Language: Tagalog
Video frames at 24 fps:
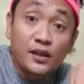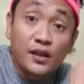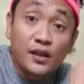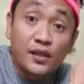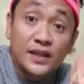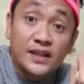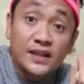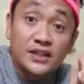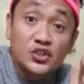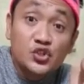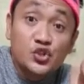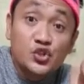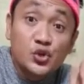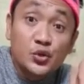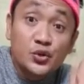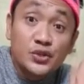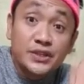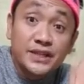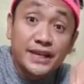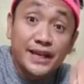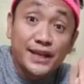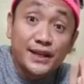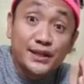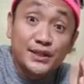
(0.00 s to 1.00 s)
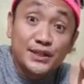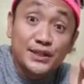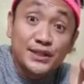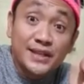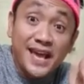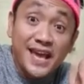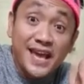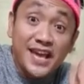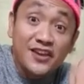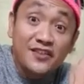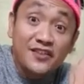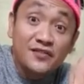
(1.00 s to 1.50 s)
This juicing
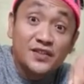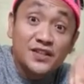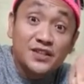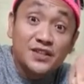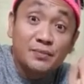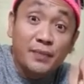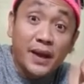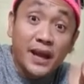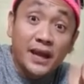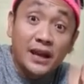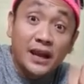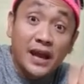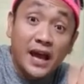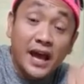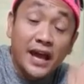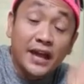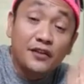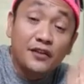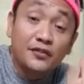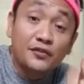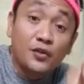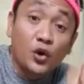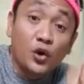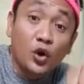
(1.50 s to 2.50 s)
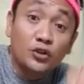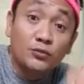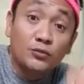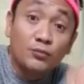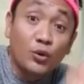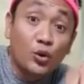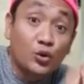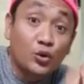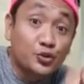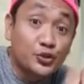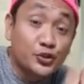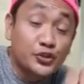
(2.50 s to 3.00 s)
saves my life
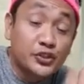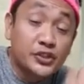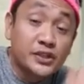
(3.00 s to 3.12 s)
almost